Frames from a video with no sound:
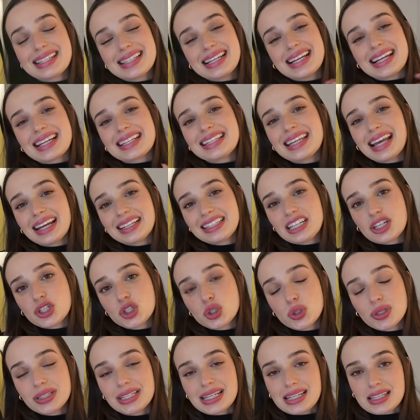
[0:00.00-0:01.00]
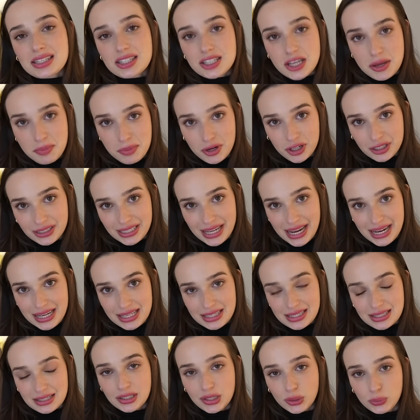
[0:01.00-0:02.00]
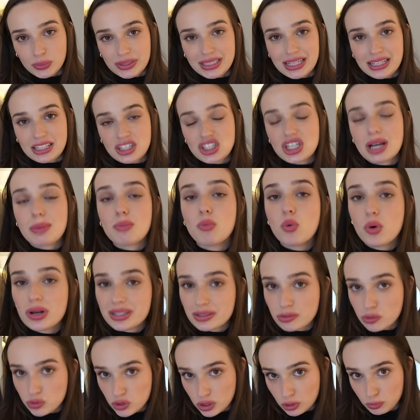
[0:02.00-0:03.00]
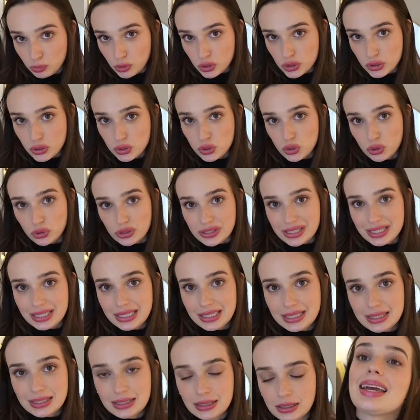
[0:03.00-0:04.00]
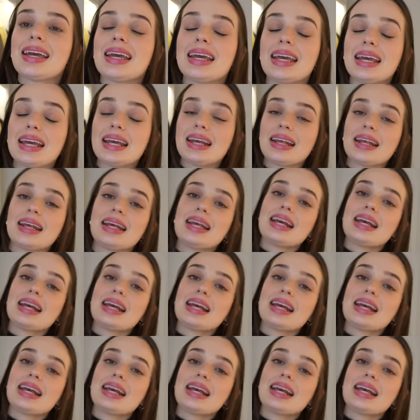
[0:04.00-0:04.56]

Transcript: vous ai raconté n'importe quoi pour l'offre avec mon code Andy vous avez moins 10 euros offerts sur votre commande